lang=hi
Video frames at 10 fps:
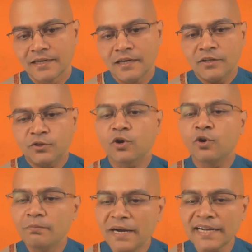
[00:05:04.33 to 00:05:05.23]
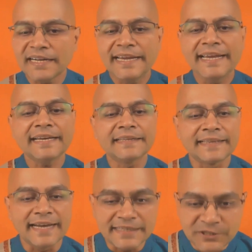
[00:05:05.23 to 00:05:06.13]
तो कुंभक एक
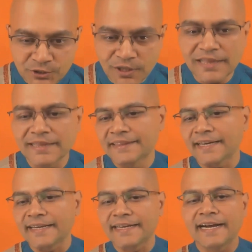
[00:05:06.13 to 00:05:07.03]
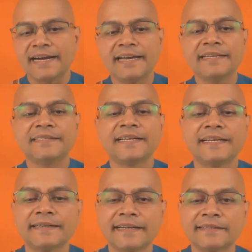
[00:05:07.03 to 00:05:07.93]
नेचुरल तरीका है
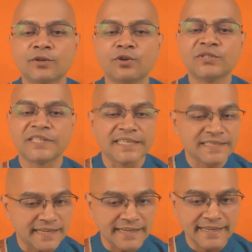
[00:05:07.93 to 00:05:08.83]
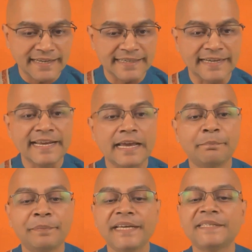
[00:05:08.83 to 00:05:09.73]
जेनेटिक्स को चेंज करने का यानी
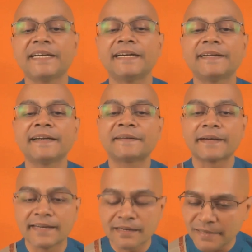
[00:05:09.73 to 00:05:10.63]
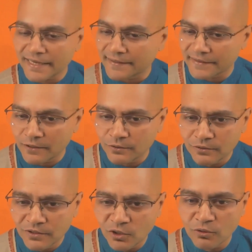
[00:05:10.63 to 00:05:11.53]
एपीजेनेटिक ट्रिगर मैं कहता हूं
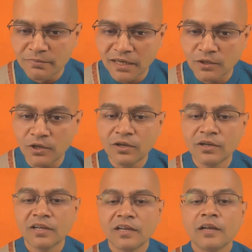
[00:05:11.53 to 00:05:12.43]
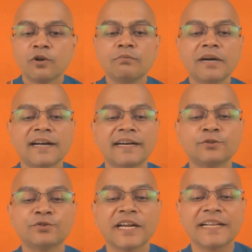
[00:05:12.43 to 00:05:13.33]
कुंभक को कुंभक का
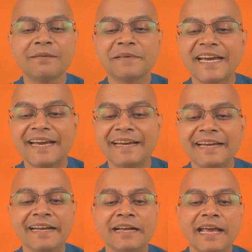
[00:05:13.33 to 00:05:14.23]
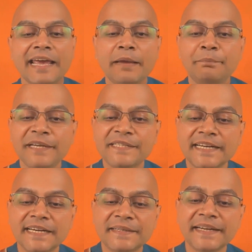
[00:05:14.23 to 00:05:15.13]
दूसरा नाम क्या है
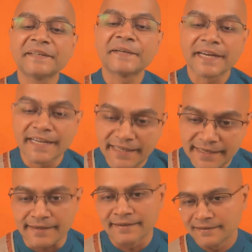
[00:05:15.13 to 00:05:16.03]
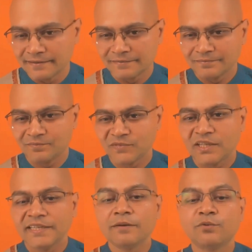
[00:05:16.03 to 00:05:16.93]
एपीजेनेटिक ट्रिगर
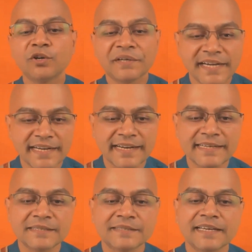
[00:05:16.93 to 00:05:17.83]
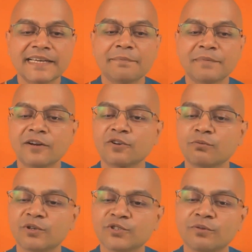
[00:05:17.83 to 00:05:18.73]
ये वो ट्रिगर है जिससे कि आपका
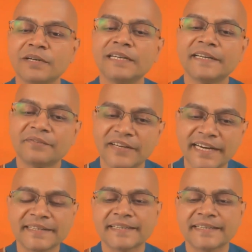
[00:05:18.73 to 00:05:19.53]
क्रोमोसोमल डिफेक्ट